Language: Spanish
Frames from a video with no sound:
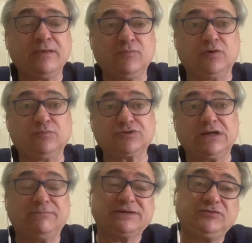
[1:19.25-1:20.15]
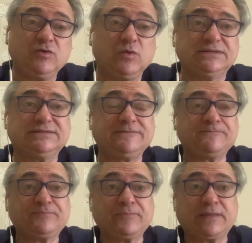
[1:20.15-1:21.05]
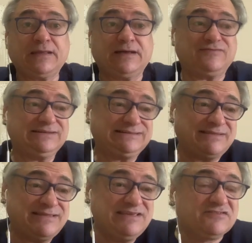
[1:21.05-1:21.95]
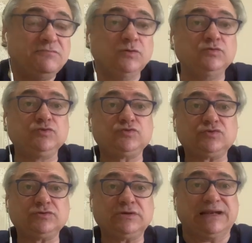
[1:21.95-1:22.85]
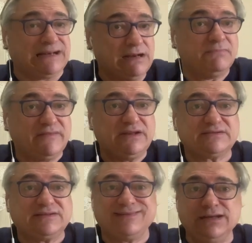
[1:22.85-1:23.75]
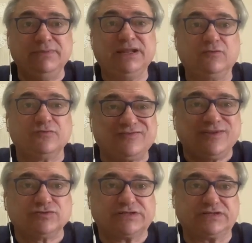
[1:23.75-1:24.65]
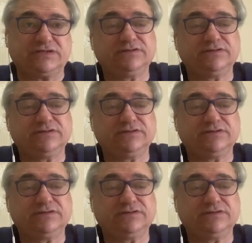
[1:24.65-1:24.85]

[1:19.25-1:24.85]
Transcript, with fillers: Bueno, pues en el partido de vuelta, a falta de 10 minutos, el Real Madrid estaba eliminado, 0-3.